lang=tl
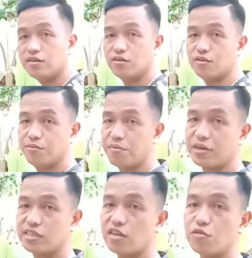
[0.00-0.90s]
So,
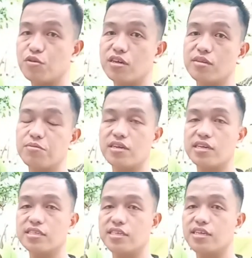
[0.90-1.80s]
papakita ko ngayon
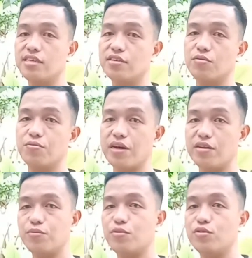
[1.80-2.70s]
mga ka-chicken kung
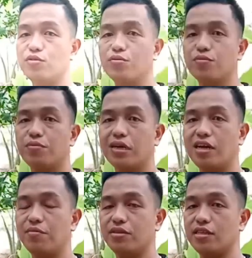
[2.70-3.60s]
paano po yung
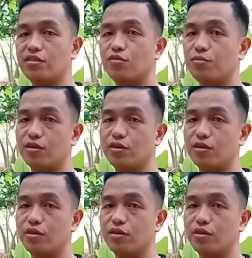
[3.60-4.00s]
paggamit nito.